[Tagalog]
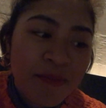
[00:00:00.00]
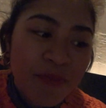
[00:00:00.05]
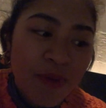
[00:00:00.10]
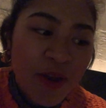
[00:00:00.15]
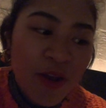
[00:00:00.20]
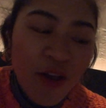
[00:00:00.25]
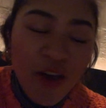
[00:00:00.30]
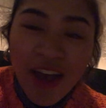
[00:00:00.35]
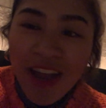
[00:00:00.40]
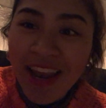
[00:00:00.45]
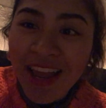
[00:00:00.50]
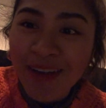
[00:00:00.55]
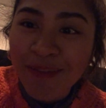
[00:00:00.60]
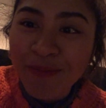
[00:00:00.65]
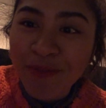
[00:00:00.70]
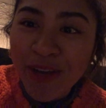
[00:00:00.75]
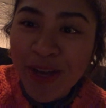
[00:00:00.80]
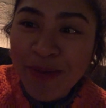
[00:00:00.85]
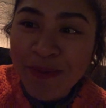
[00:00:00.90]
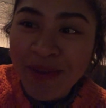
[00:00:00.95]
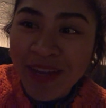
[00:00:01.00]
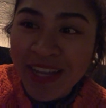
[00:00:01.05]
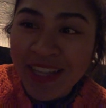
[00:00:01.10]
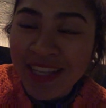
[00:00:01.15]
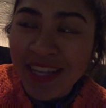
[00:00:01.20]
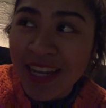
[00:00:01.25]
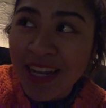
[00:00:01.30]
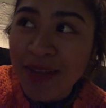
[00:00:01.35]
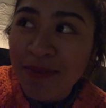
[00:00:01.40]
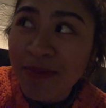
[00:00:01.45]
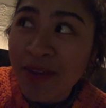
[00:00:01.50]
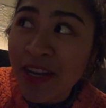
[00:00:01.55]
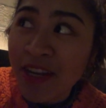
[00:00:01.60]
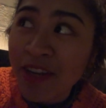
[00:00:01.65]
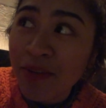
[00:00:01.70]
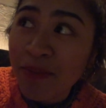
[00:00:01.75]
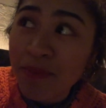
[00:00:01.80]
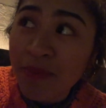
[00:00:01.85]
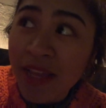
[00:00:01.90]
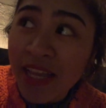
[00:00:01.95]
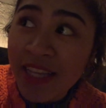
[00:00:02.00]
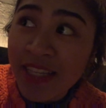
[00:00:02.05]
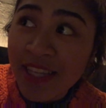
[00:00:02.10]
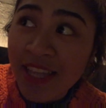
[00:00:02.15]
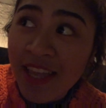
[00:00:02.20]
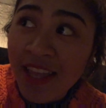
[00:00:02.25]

Pero okay lang, mukhang maganda naman yung place